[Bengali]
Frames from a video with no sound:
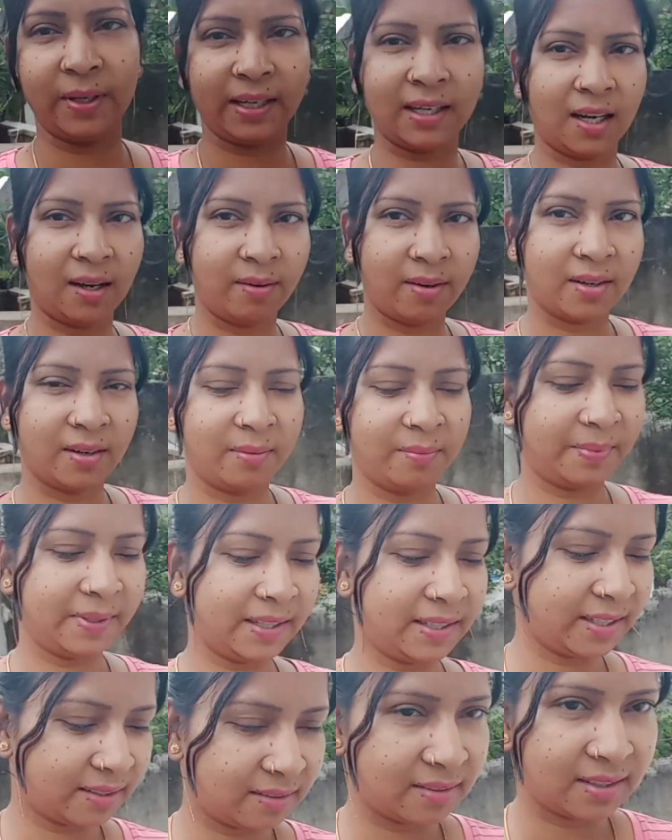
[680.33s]
খাওয়া
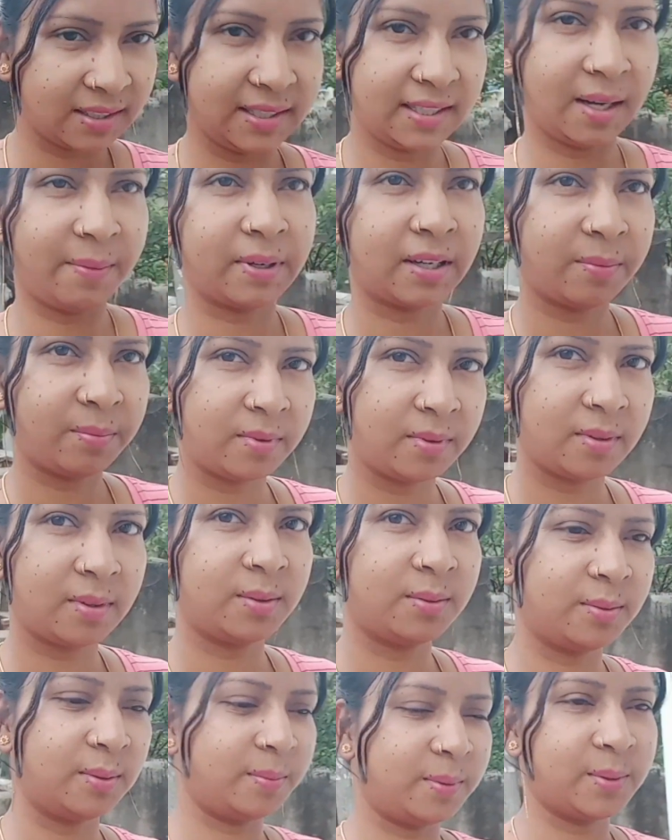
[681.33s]
কমপ্লিট এখন এই জামা কাপড়গুলো
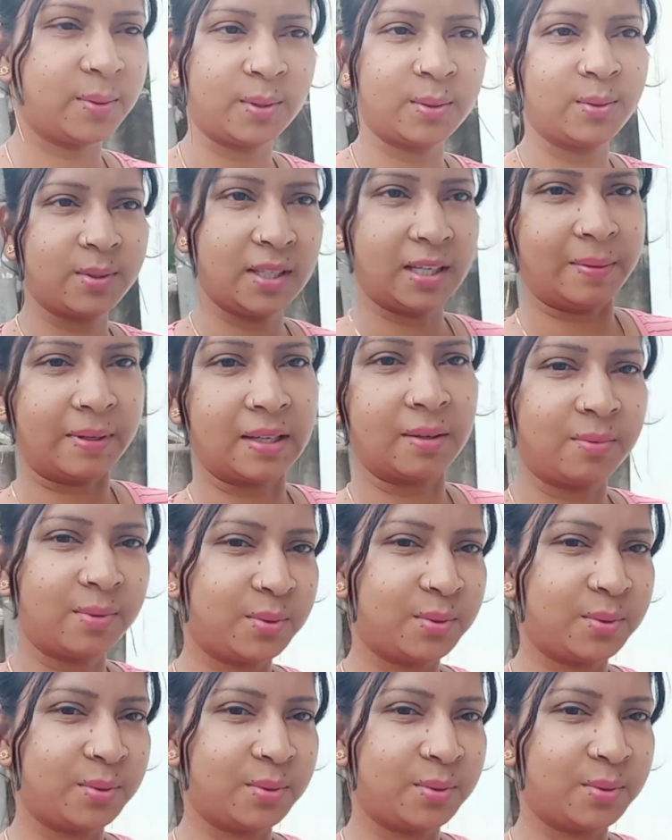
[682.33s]
তুলবো কত জামা কাপড়